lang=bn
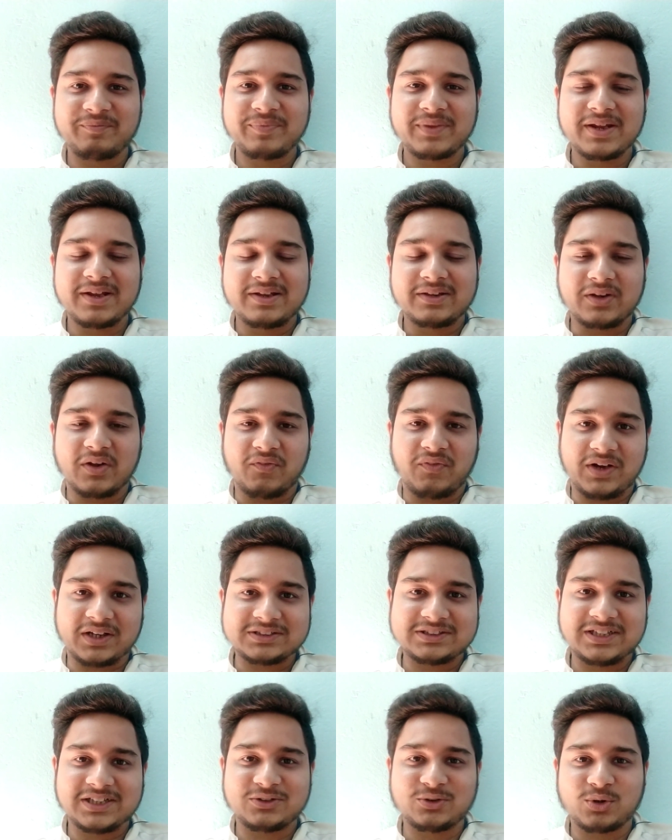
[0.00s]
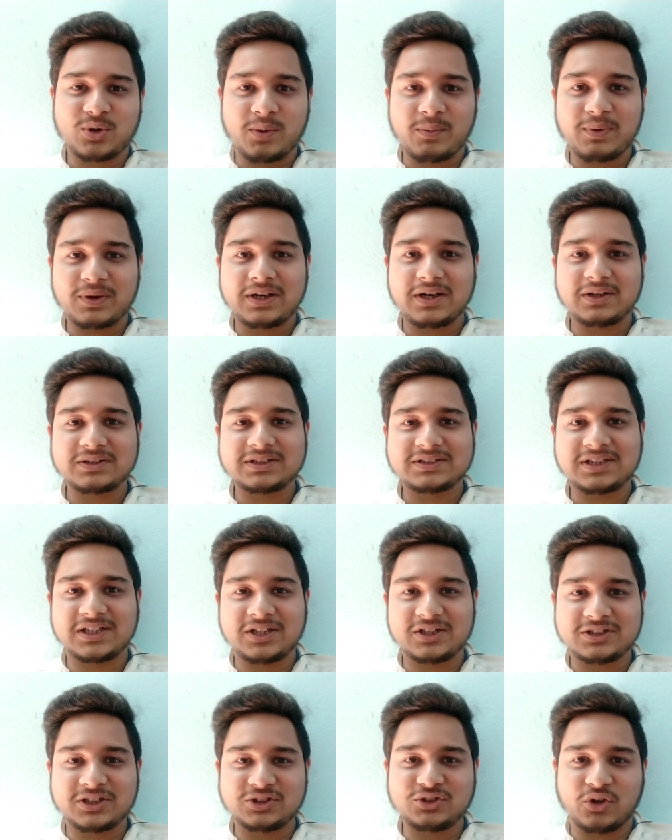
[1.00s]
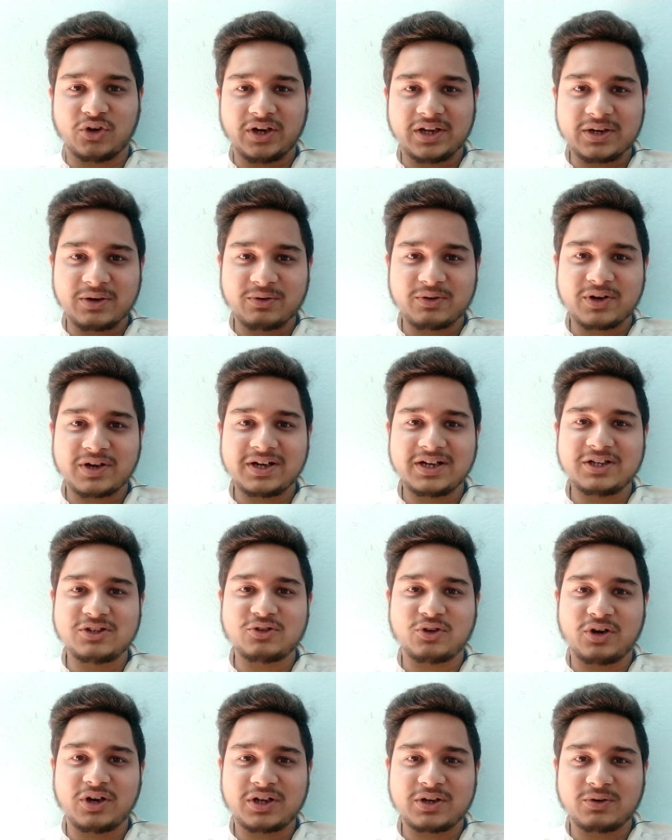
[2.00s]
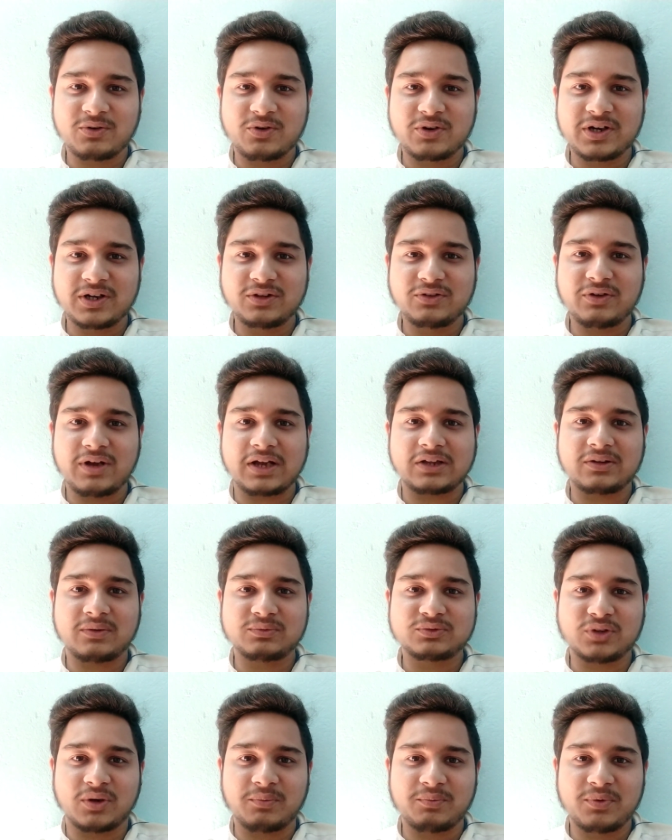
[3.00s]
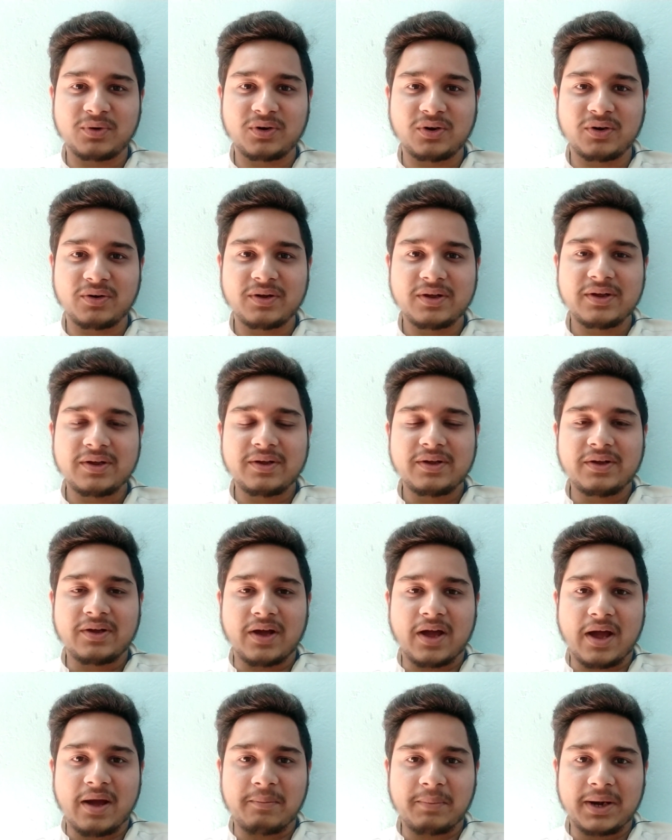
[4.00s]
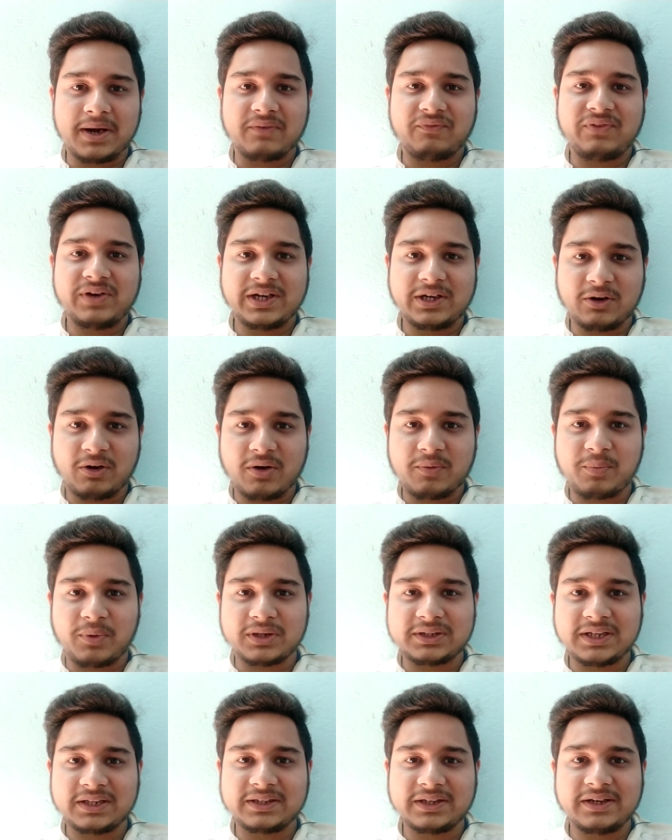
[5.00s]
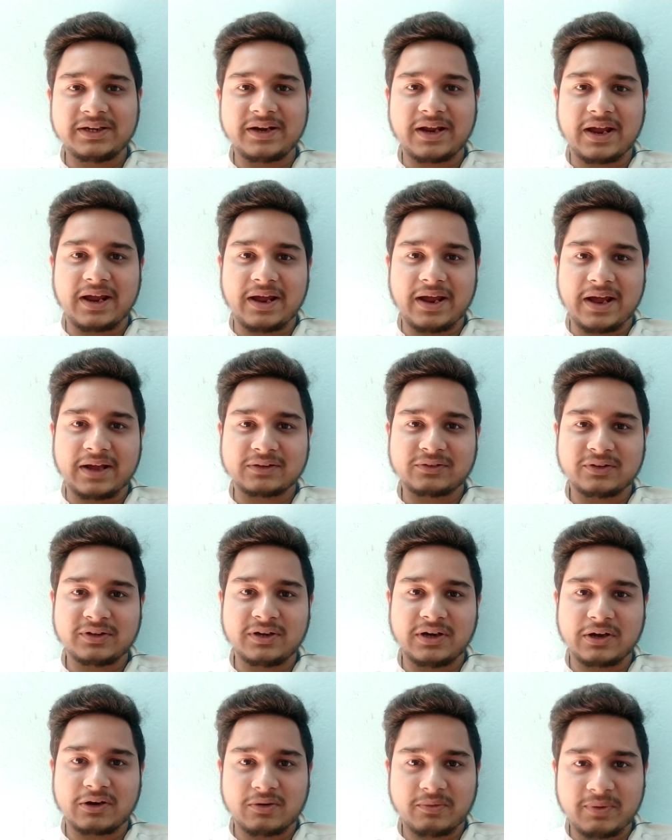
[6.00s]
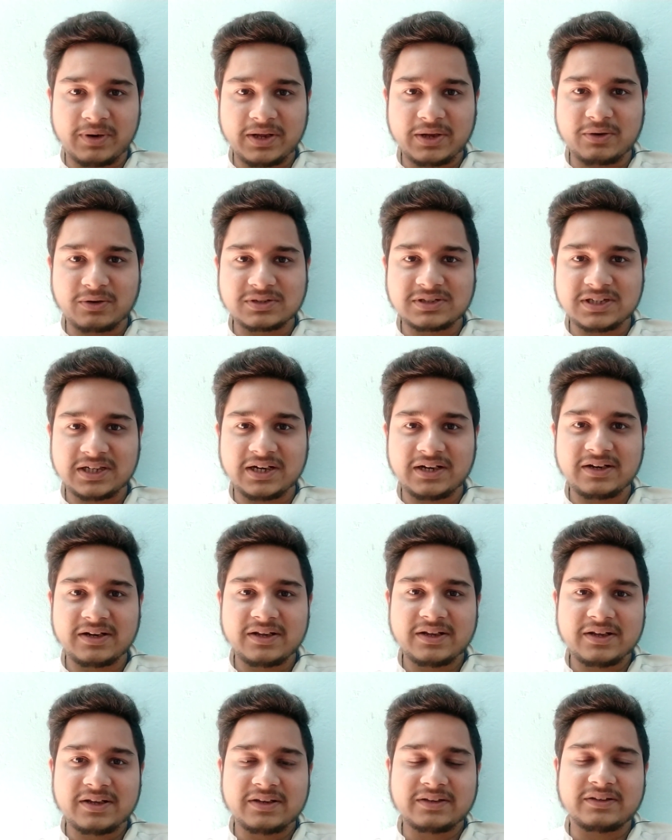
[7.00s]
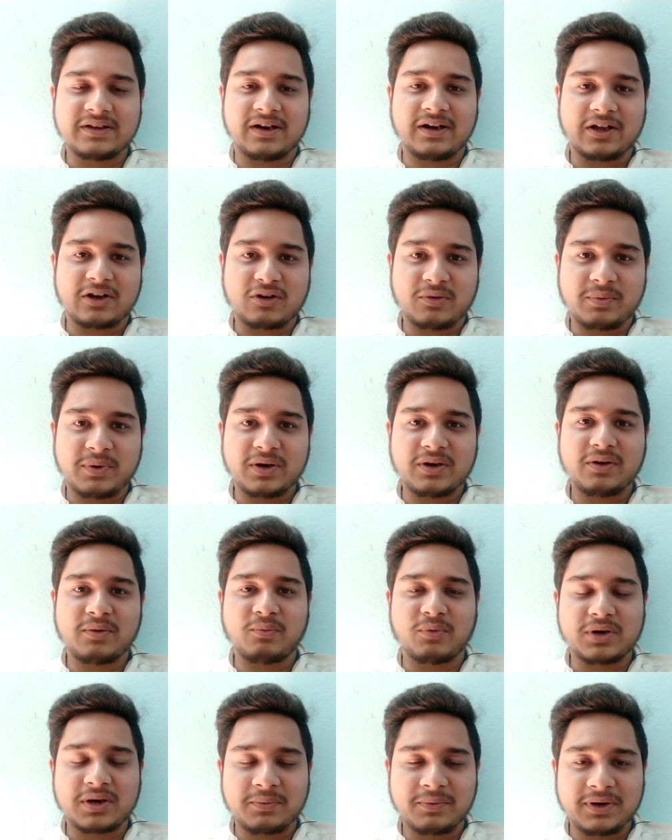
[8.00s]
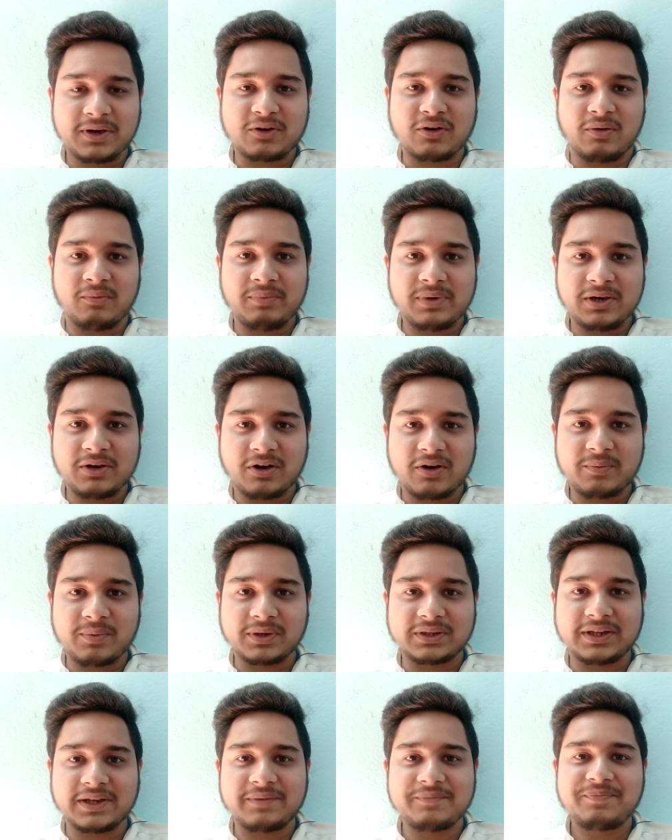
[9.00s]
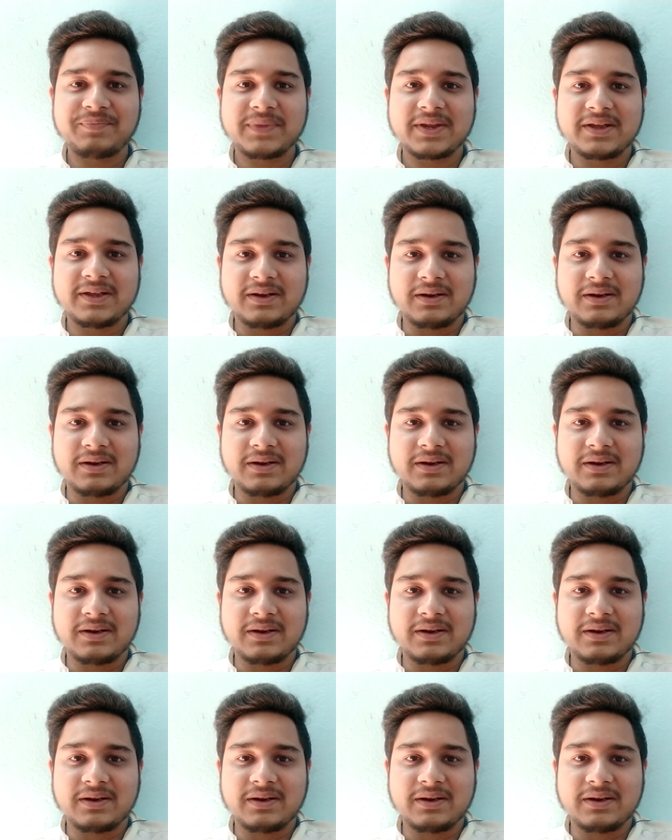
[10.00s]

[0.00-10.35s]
দেবই তো ফার্স্টে সুখবরটা হচ্ছে সেটা হচ্ছে জনি কাউকে কিন্তু জনি কাকু কিন্তু একদম সম্পূর্ণ মানে ফিট হওয়ার পথে তিনি এতদিন রেকভারি করছিলেন তার রেকভারিও মোটামুটি কমপ্লিট হওয়ার পথে